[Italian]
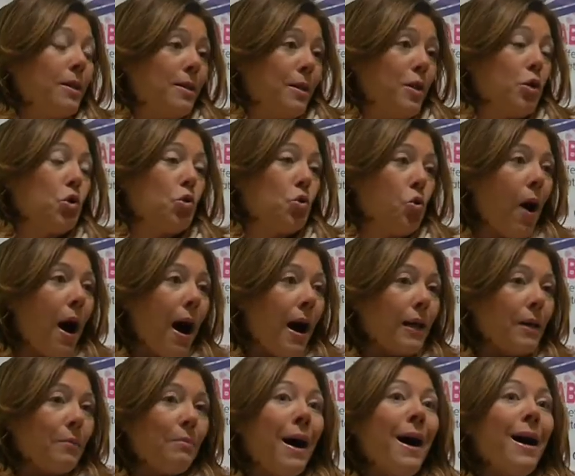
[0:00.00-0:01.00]

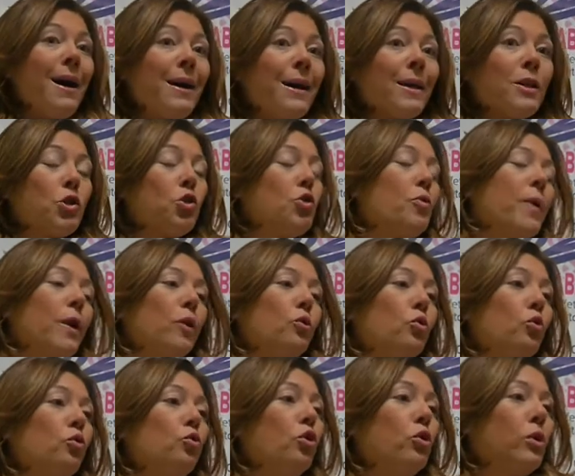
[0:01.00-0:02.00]
sessuali ma anche e
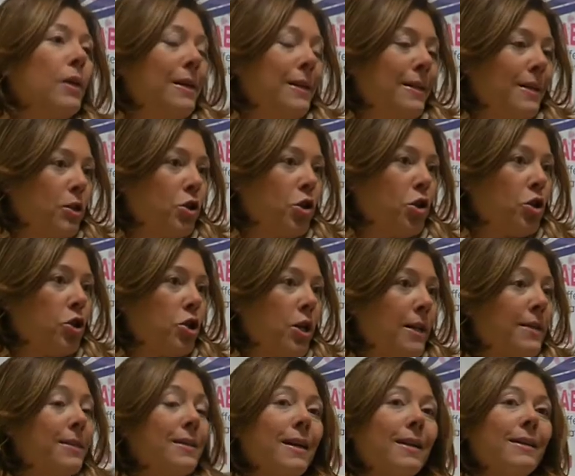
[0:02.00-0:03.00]
soprattutto
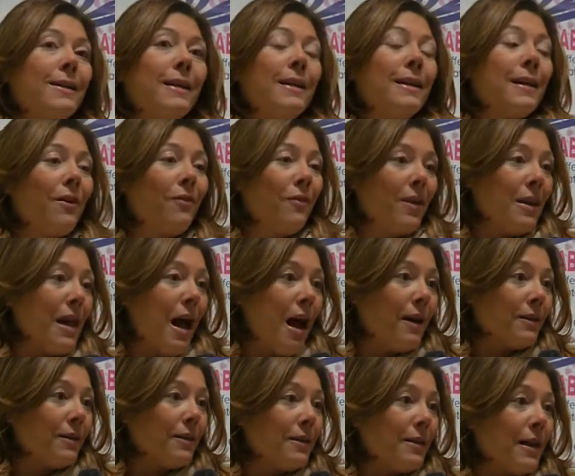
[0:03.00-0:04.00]
dell'insorgenza di
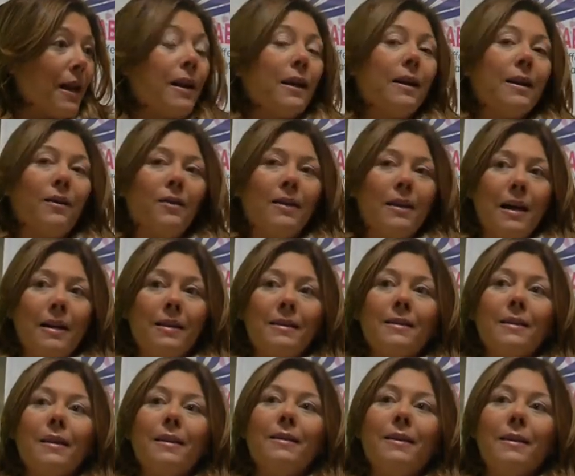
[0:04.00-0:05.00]
gravidanze,
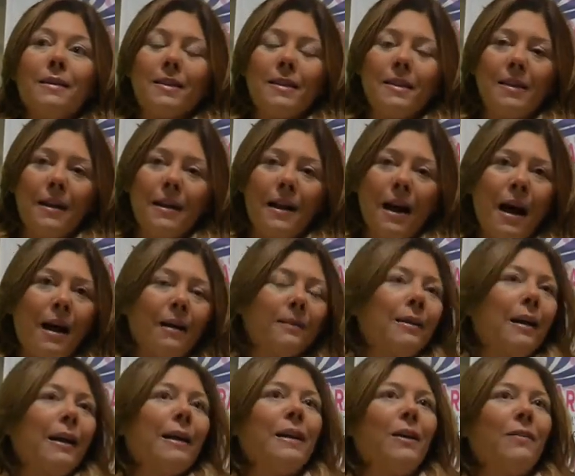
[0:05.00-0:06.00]
gravidanze
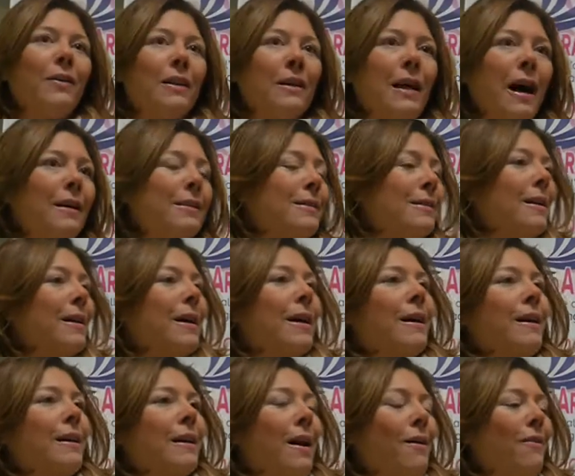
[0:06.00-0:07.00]
indesiderate, gravidanze
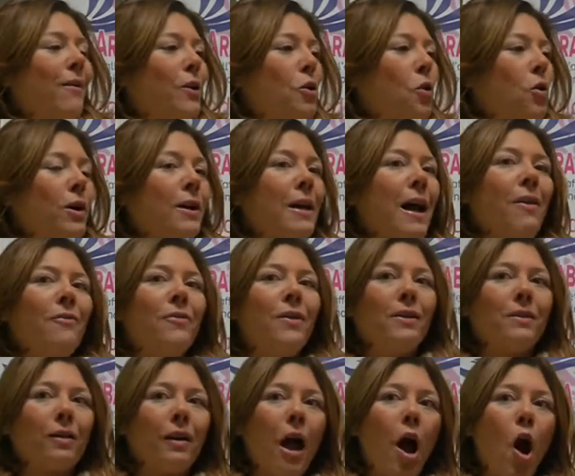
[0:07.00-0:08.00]
che creavano
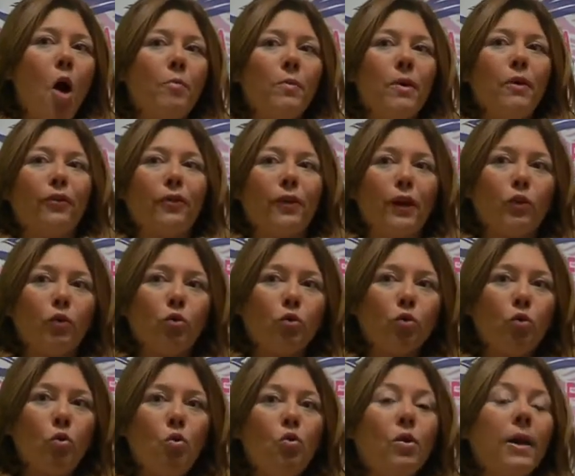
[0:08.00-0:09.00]
gravi traumi,
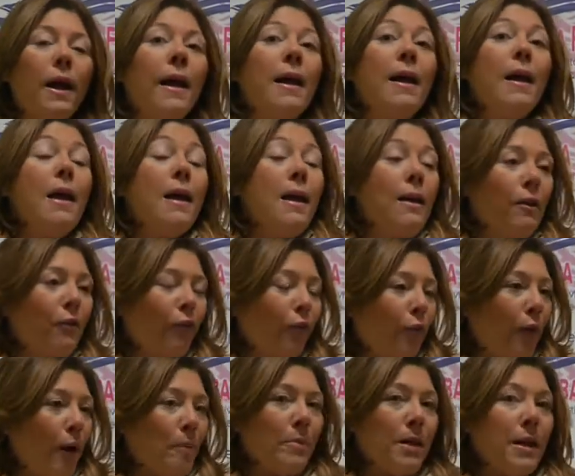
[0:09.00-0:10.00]
fratture in
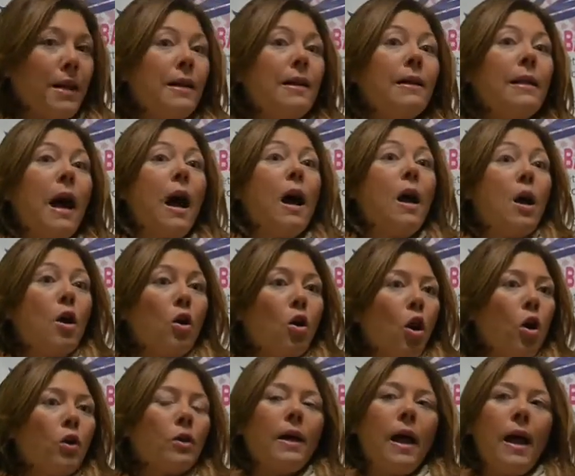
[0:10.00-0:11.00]
famiglia
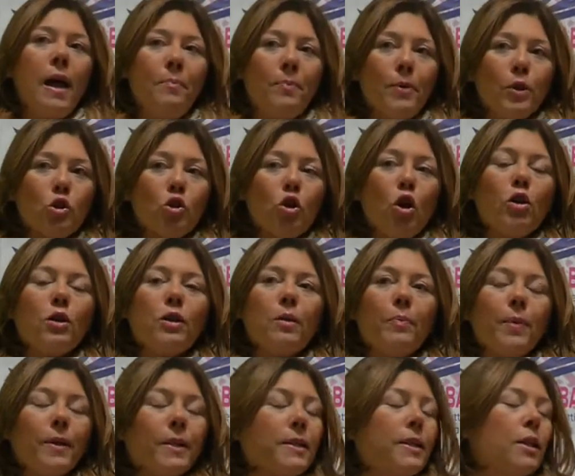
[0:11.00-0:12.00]
con
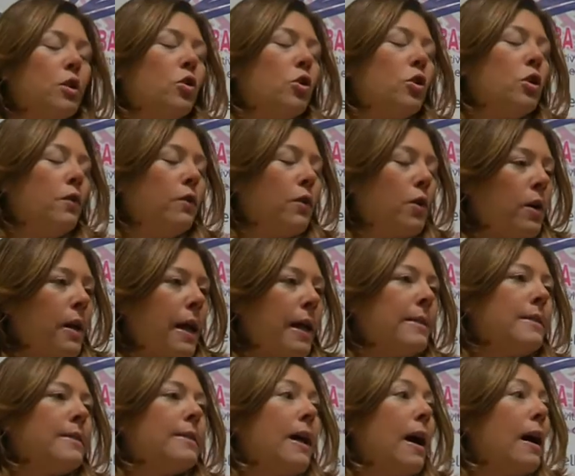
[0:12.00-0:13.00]
episodi persino di
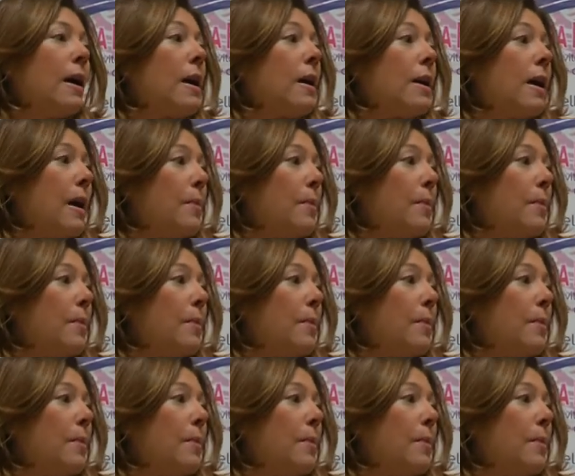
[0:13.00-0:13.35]
violenza,